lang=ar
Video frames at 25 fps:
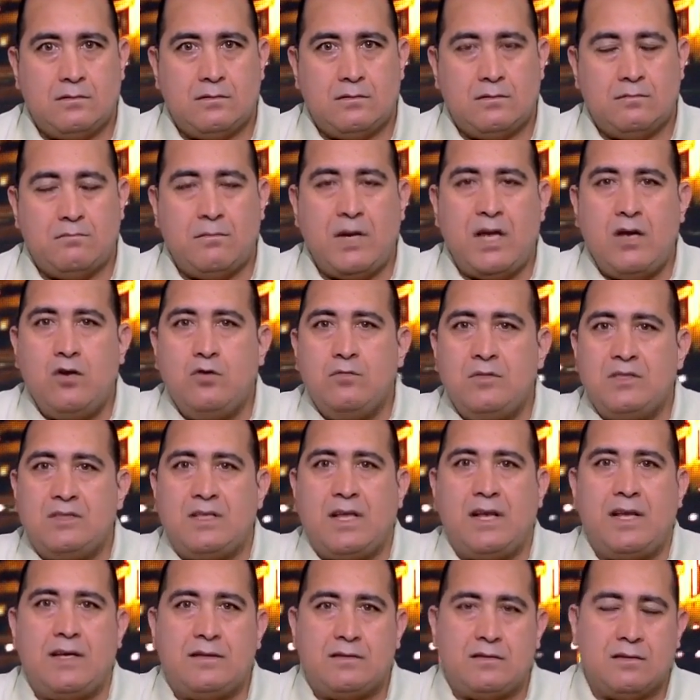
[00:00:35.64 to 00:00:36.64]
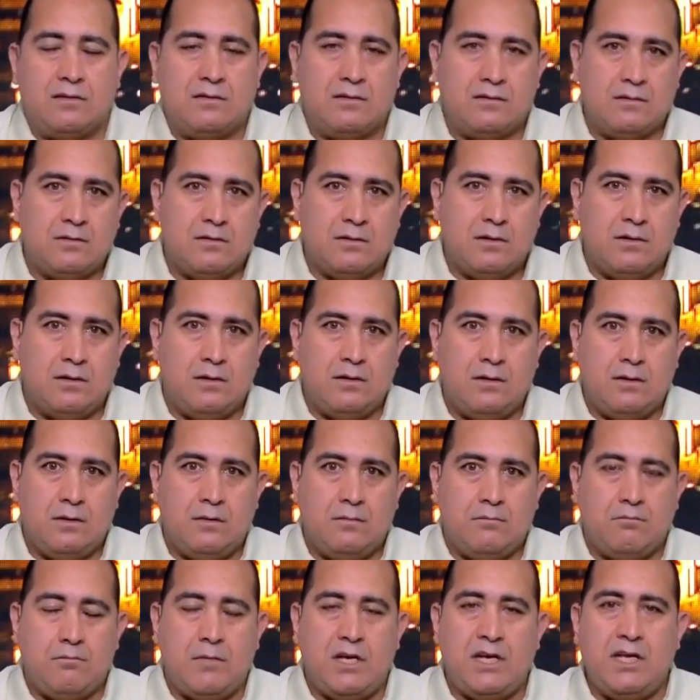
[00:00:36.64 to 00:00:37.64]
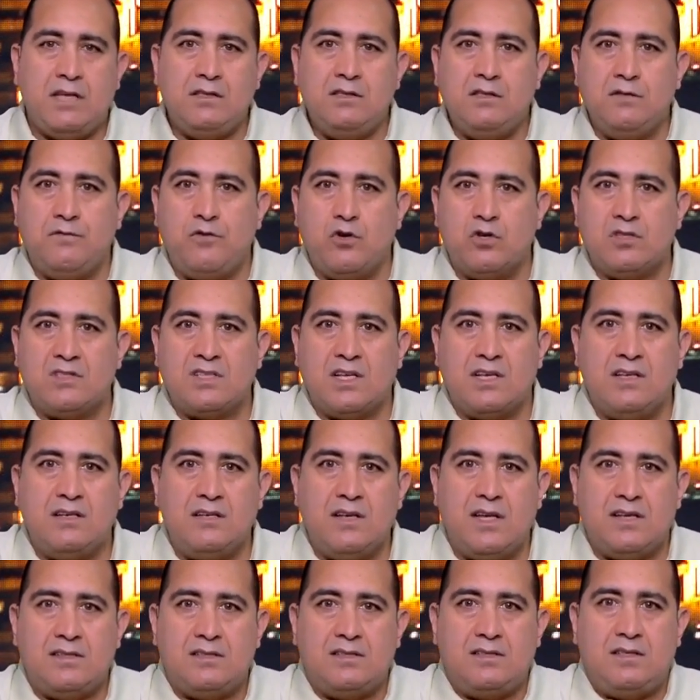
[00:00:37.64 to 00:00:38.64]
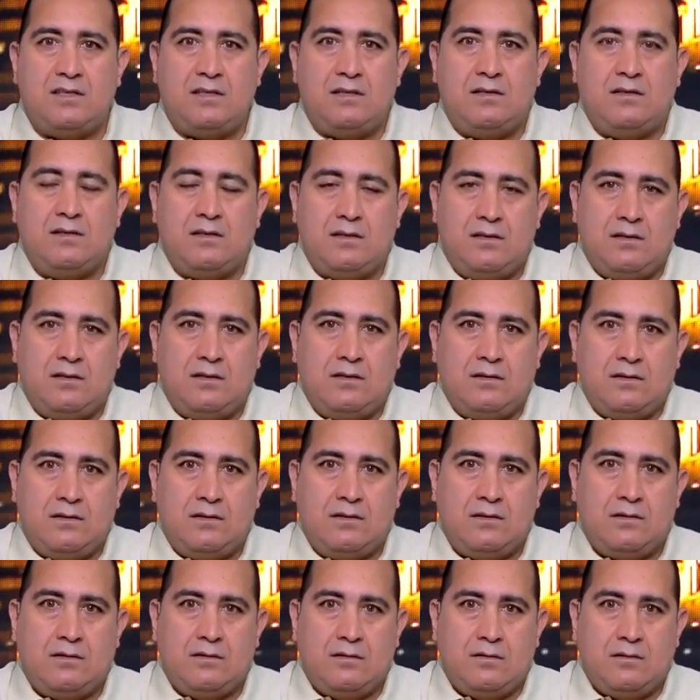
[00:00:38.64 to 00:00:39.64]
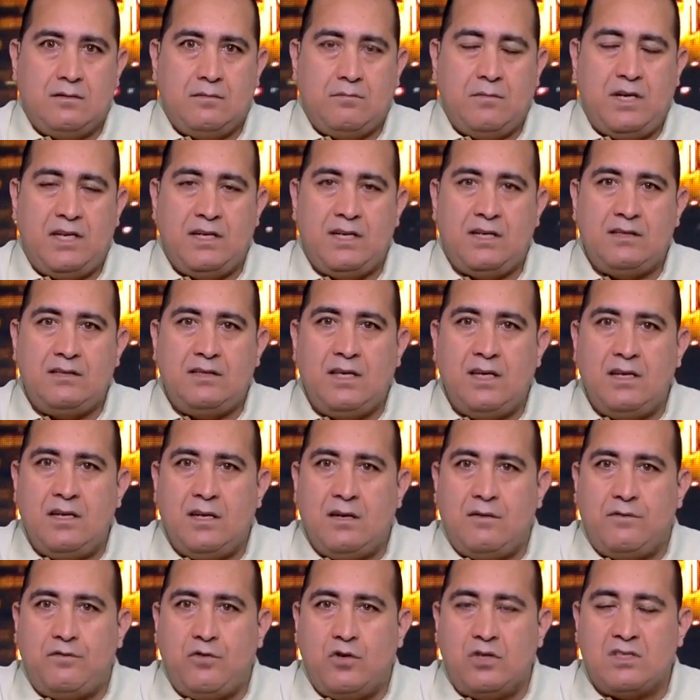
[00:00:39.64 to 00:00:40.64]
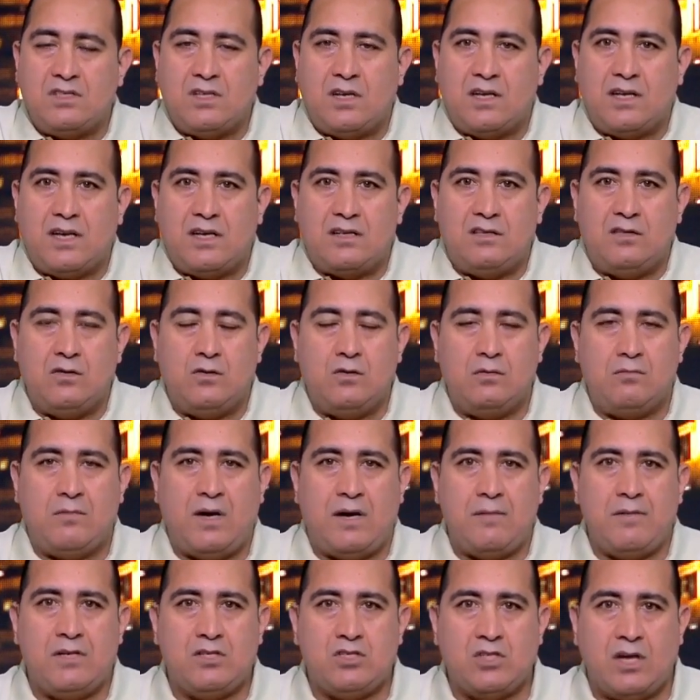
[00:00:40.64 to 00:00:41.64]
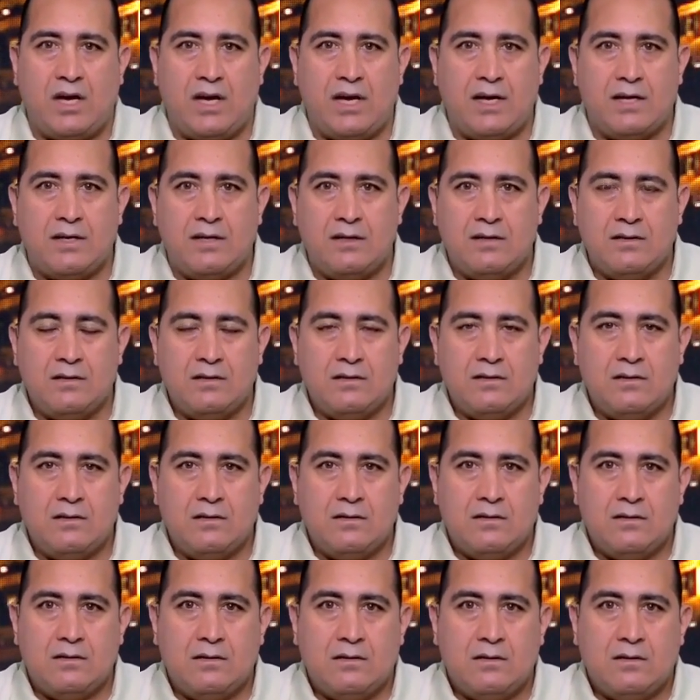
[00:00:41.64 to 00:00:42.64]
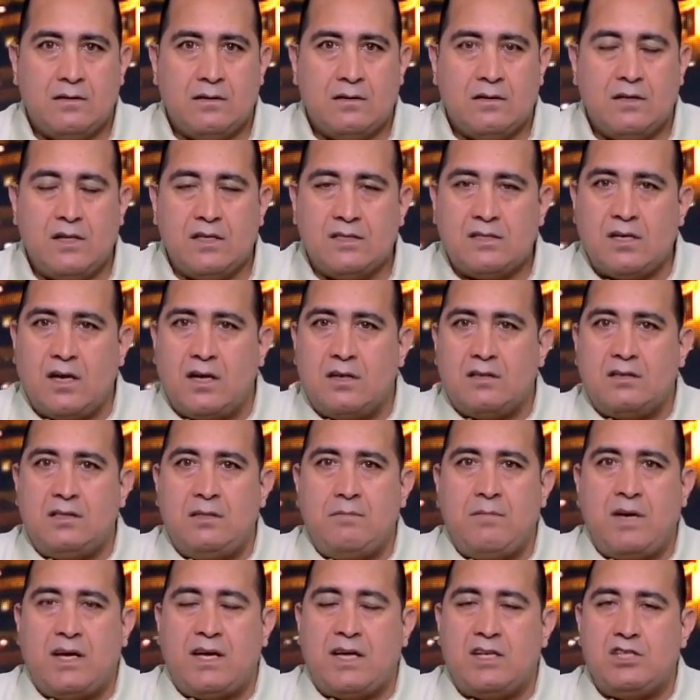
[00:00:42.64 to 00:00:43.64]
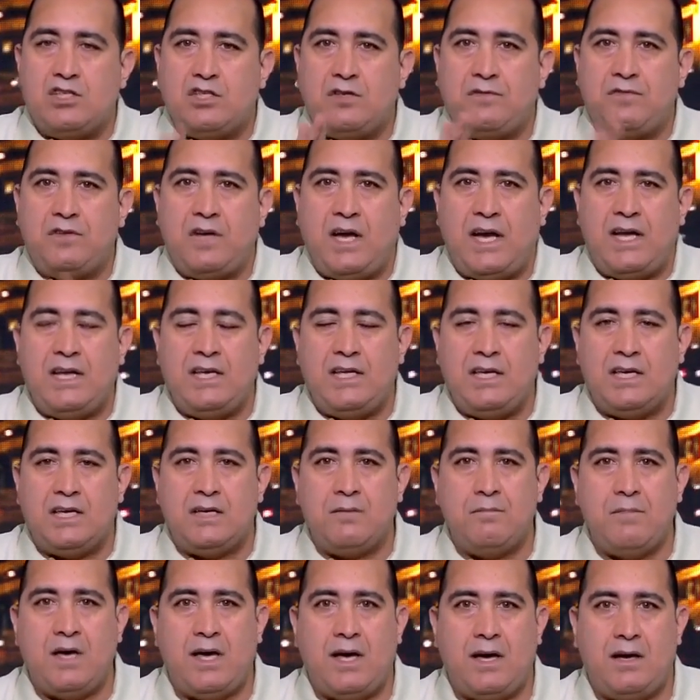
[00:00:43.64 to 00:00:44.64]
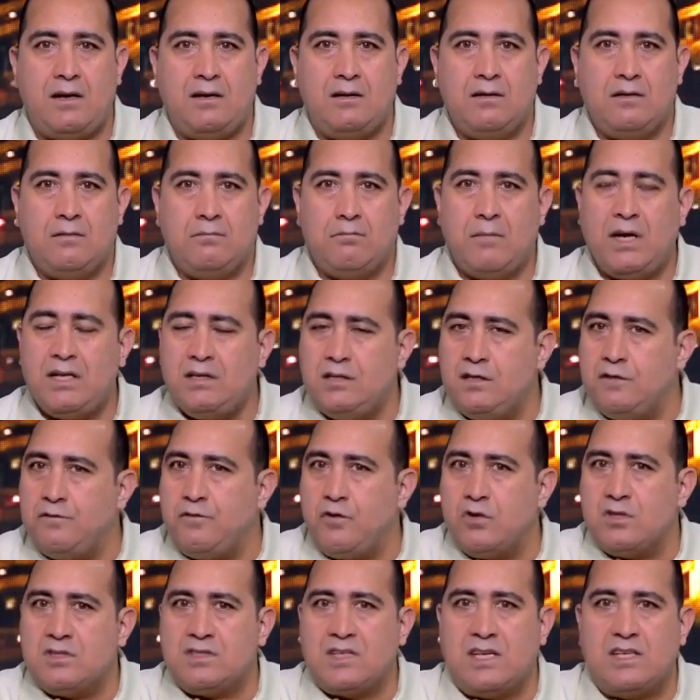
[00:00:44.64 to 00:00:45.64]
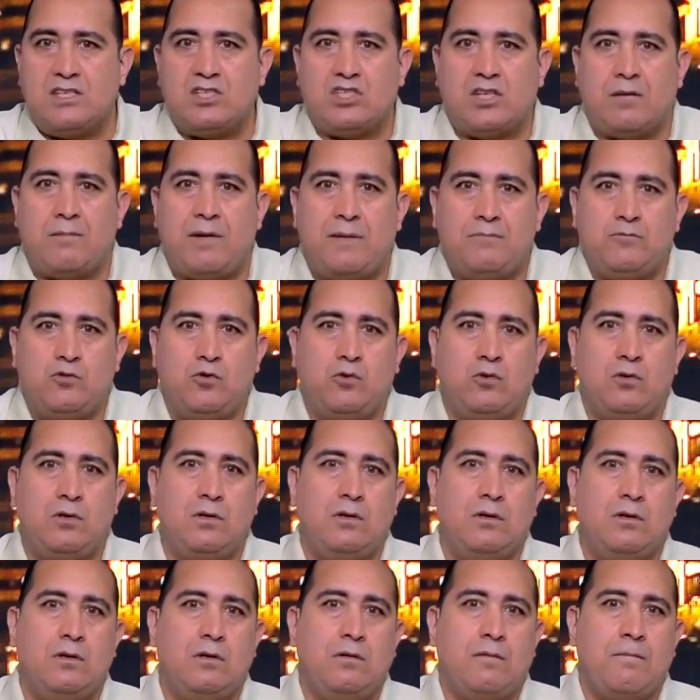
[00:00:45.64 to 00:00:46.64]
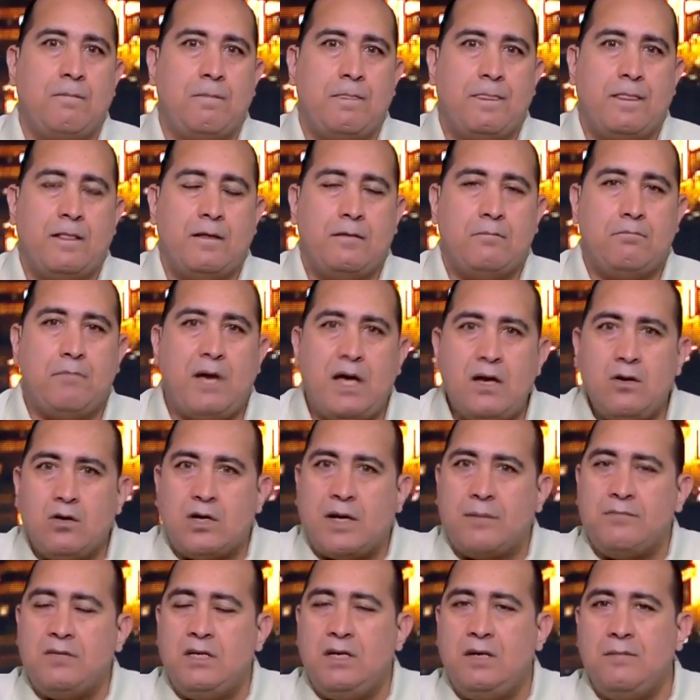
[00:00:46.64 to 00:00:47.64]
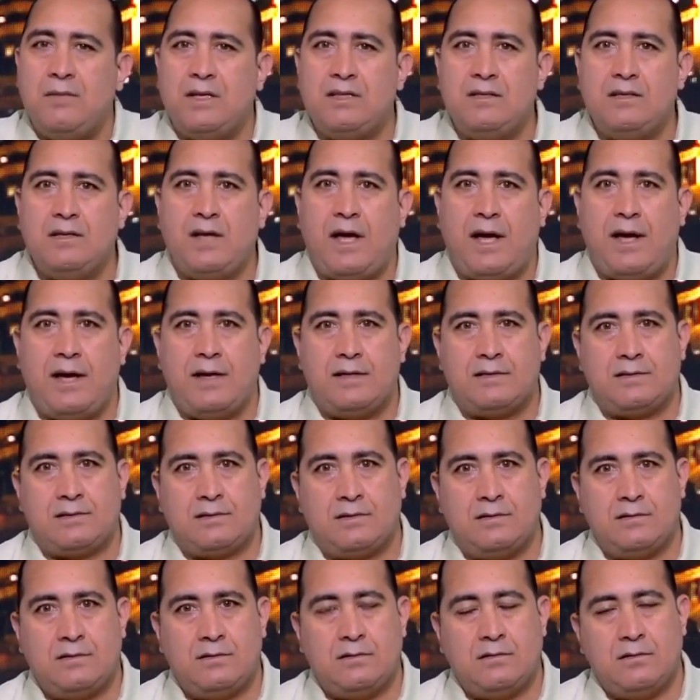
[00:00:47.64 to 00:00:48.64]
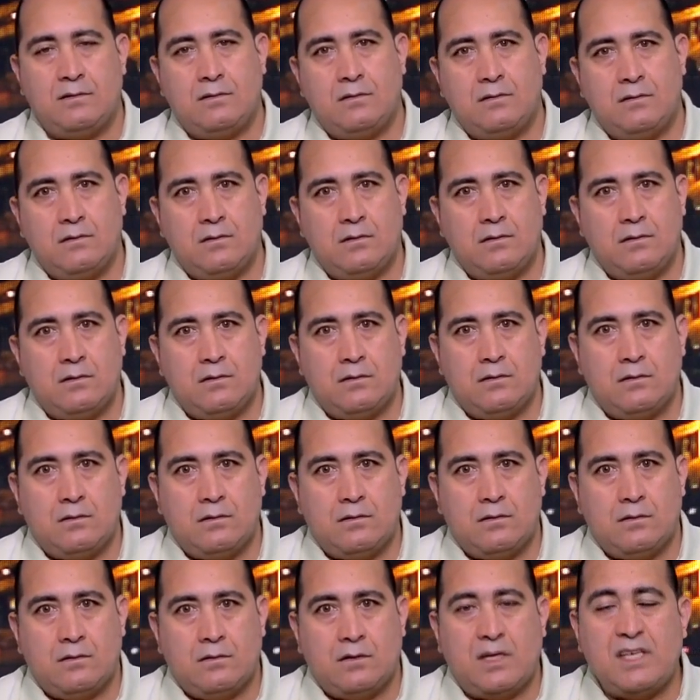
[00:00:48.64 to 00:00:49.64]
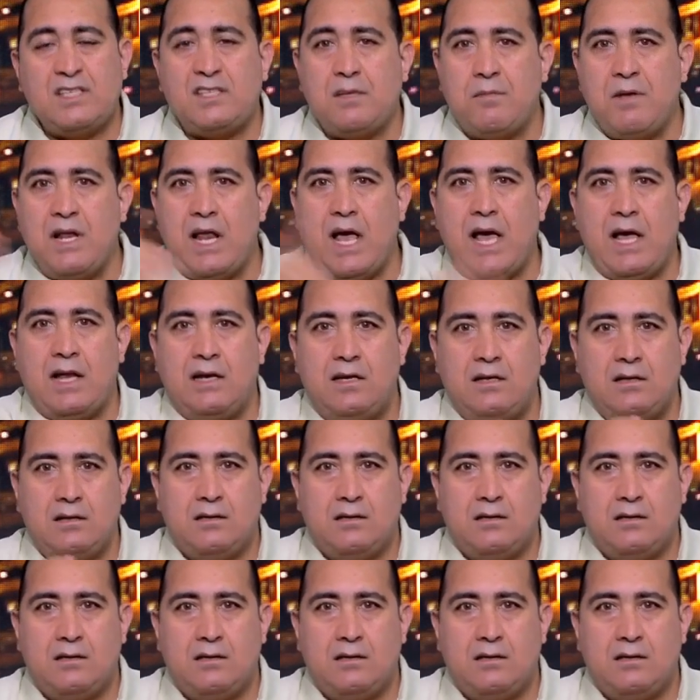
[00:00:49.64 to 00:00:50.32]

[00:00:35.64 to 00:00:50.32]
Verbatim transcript: مالهم الثلاثه ما ندي فرصه للناس دي احنا ادينا فرصه لكارتيرون ما عملش حاجه لاسارتي ما كانش فيه عليه اجماع ما ادي فرصه للشباب دول ماله كابتن عماد النحاس كسب الاهلي